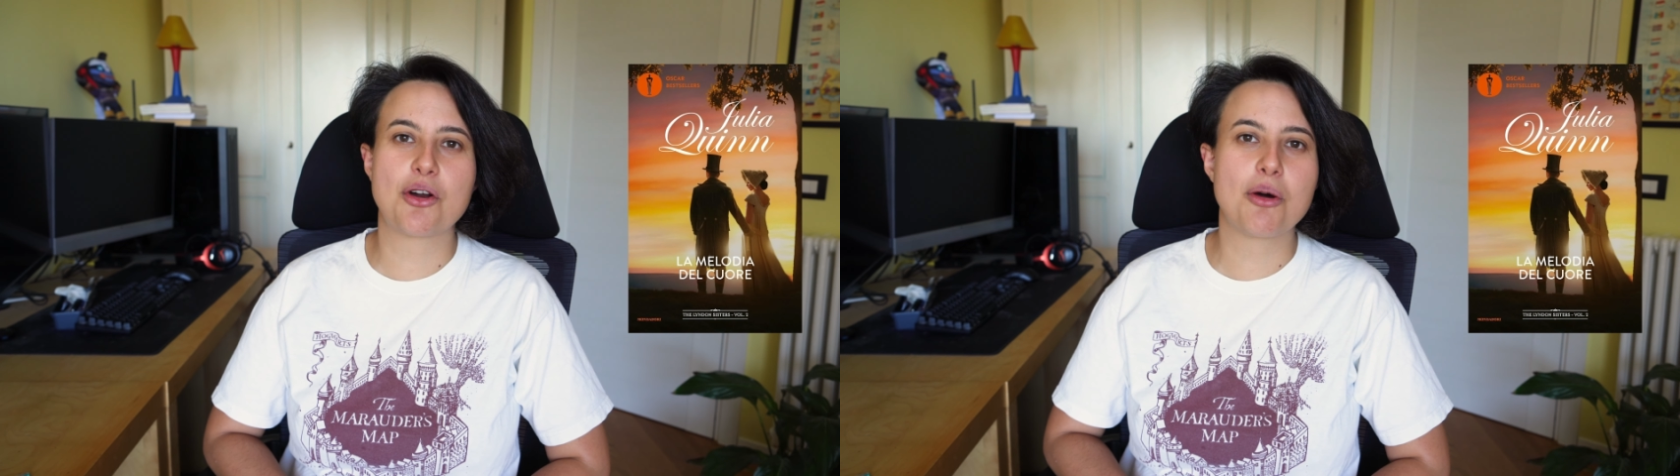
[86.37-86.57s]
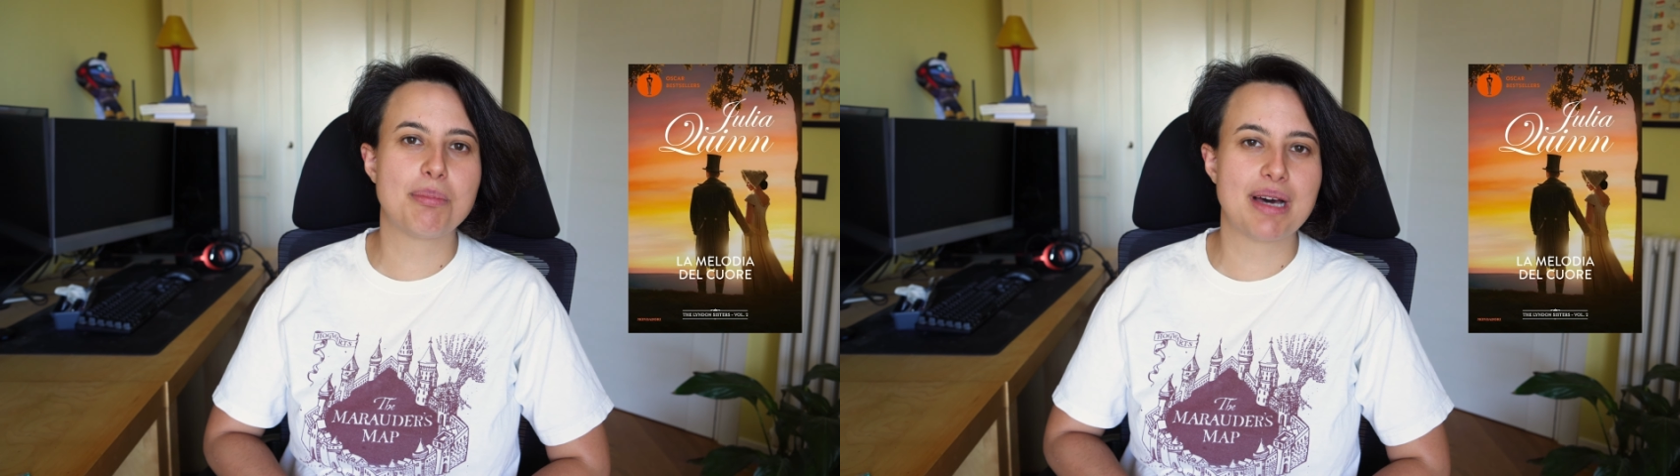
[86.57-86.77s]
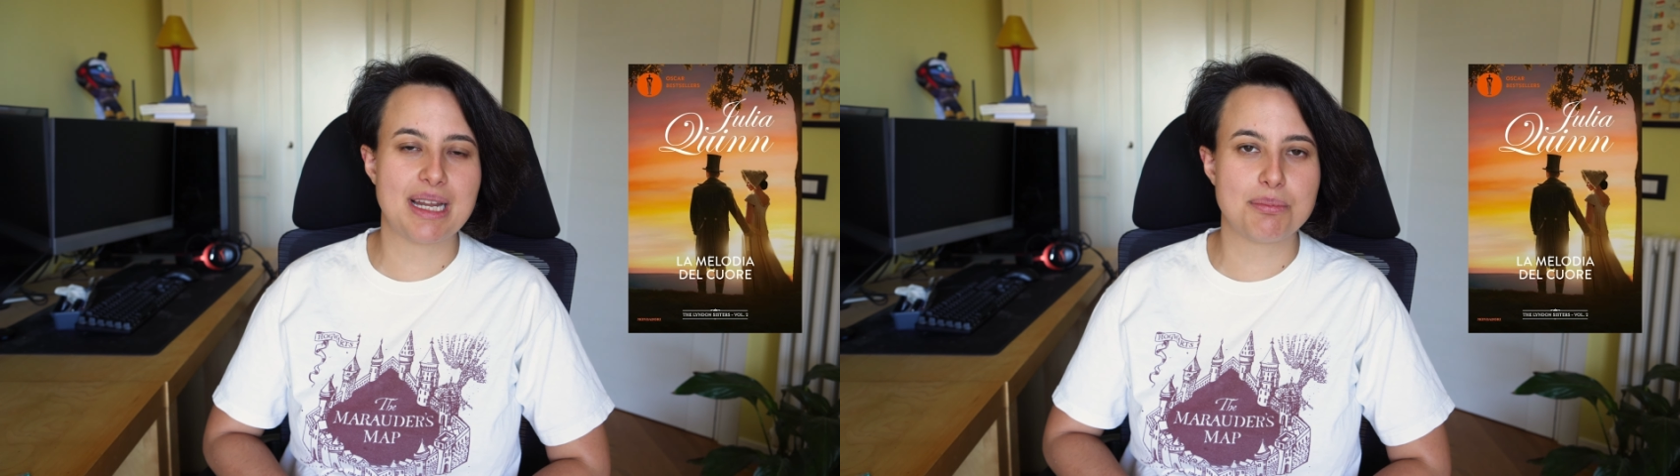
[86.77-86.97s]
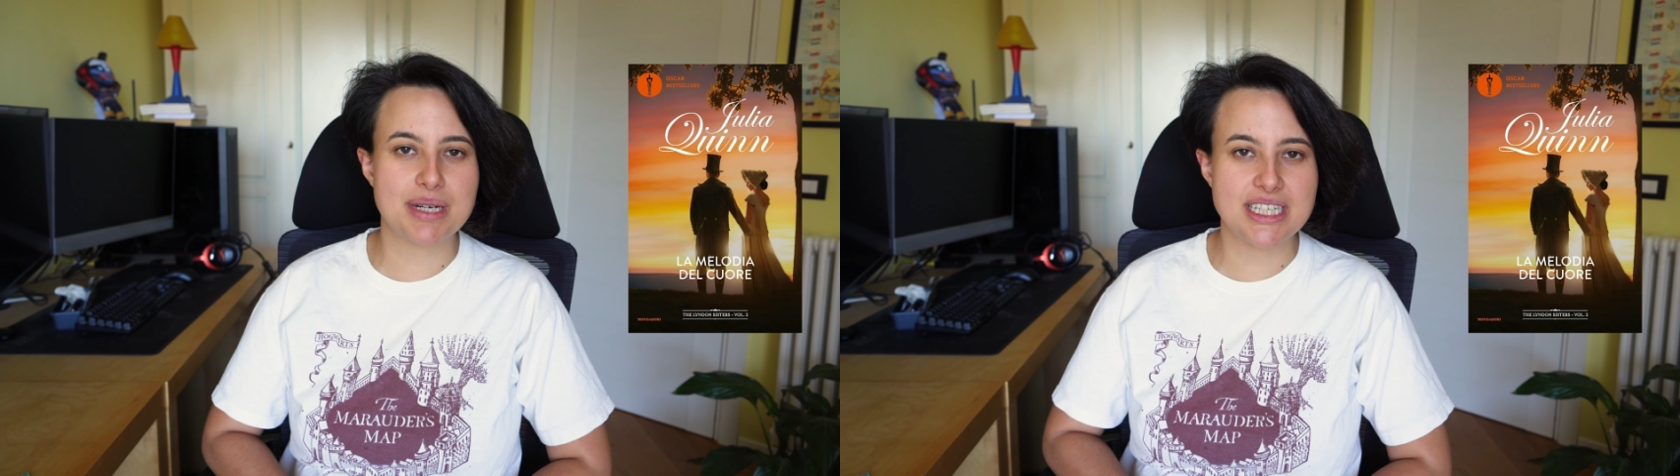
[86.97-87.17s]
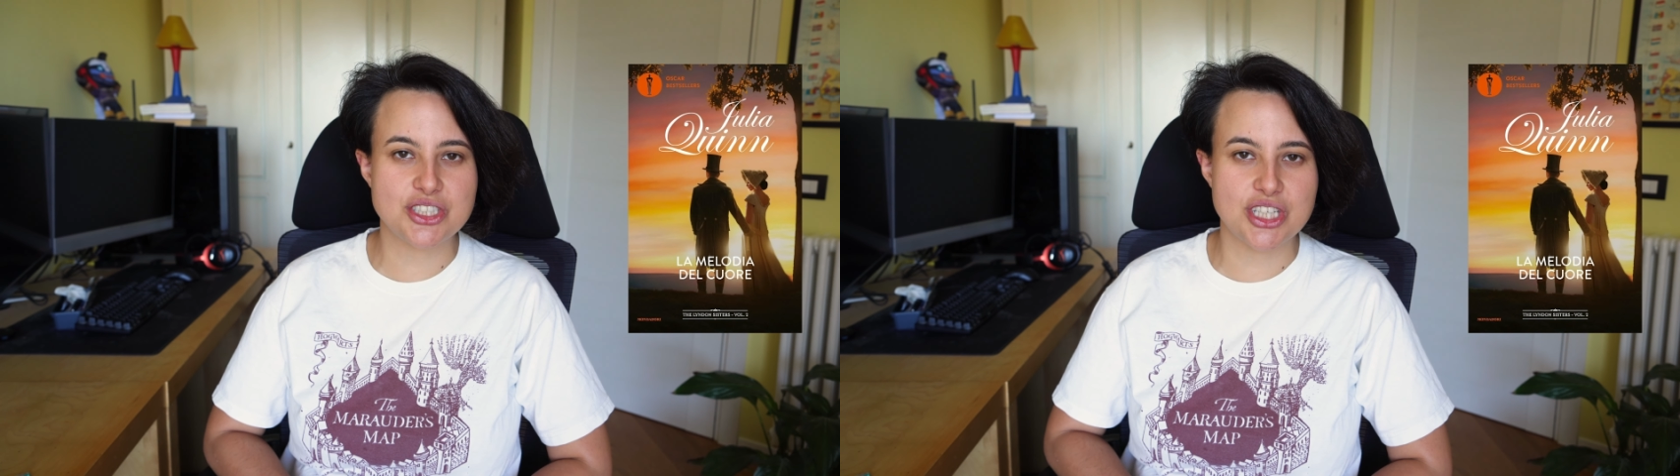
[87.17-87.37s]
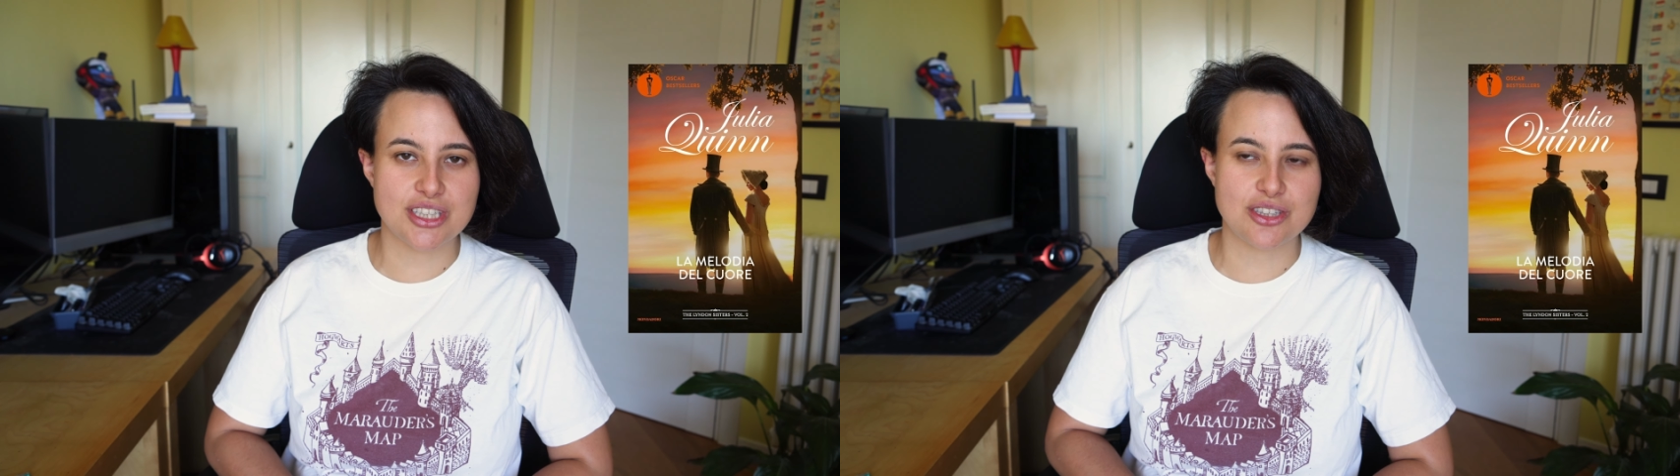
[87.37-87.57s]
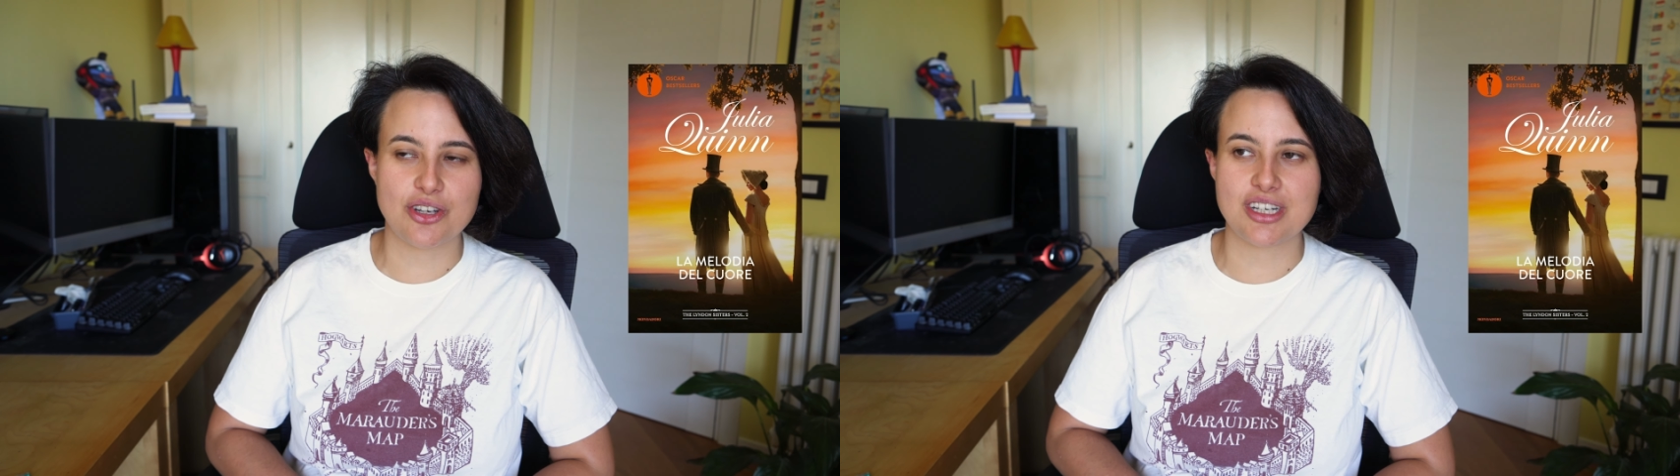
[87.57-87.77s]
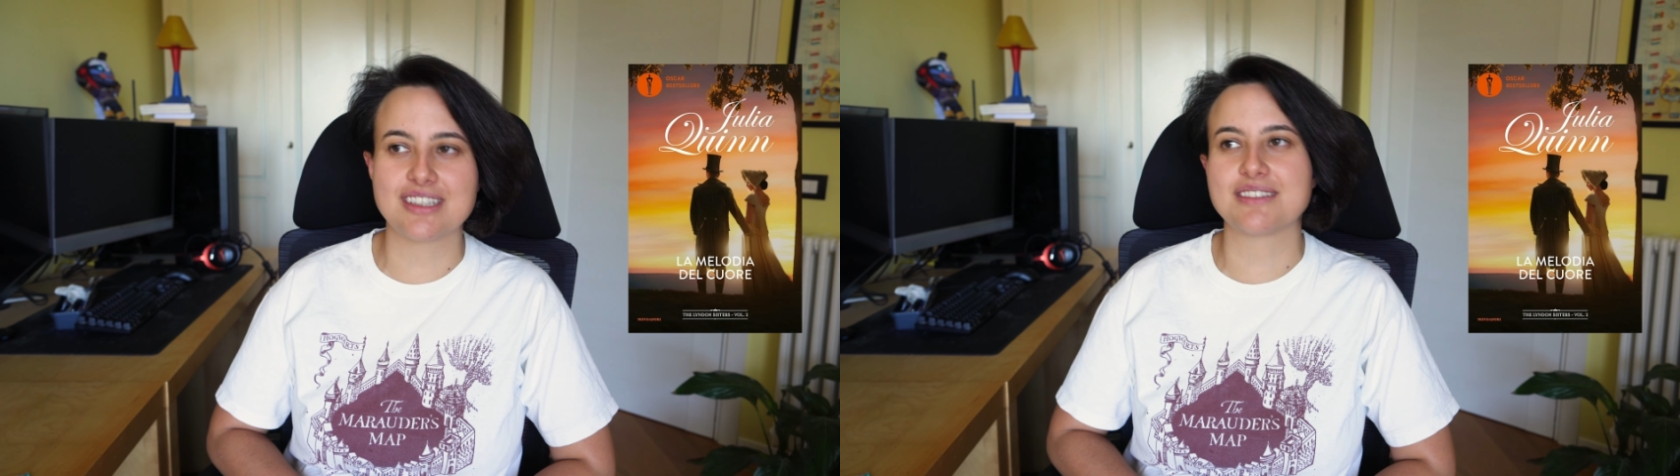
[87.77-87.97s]
roba alla
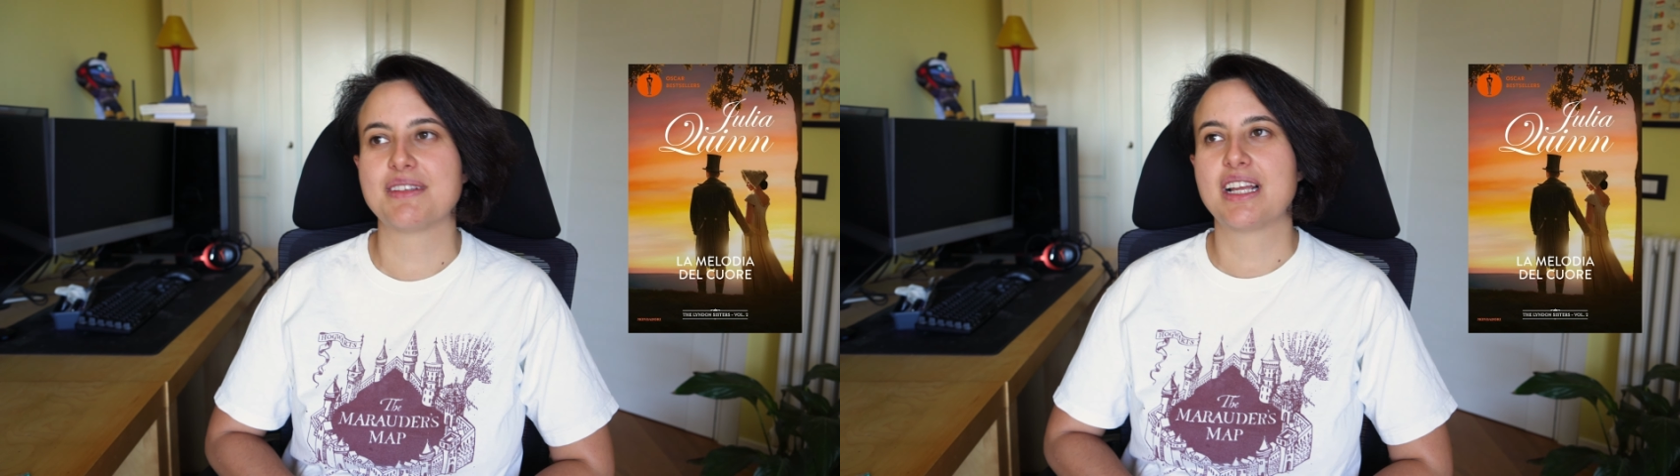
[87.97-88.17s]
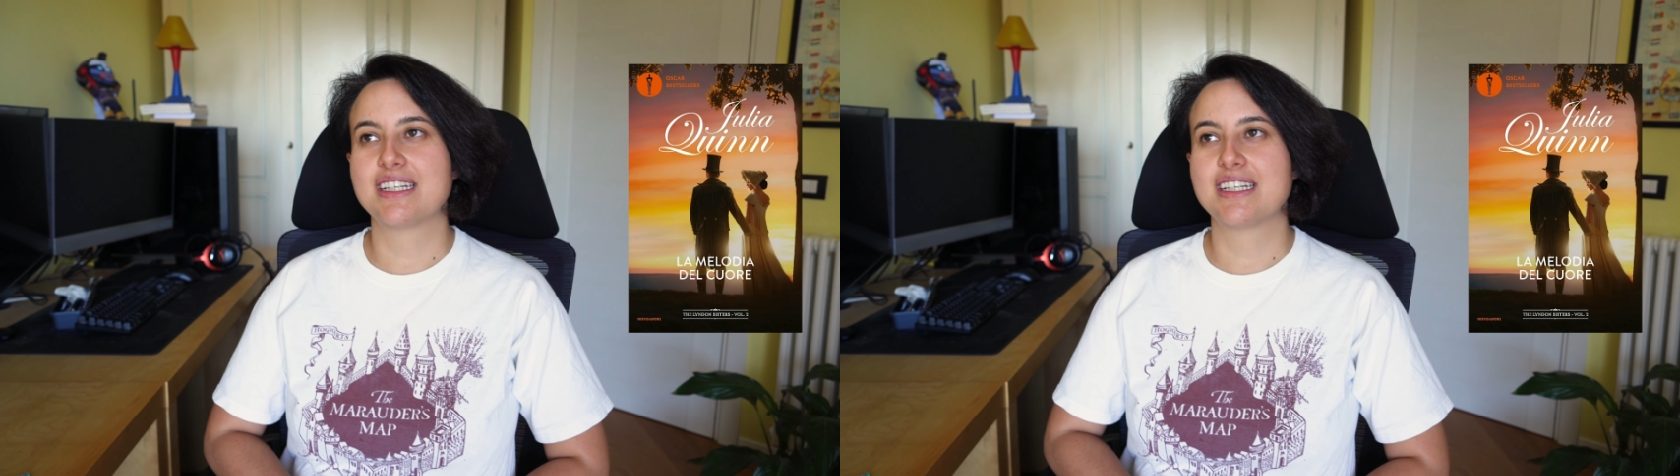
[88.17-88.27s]
Bridgerton,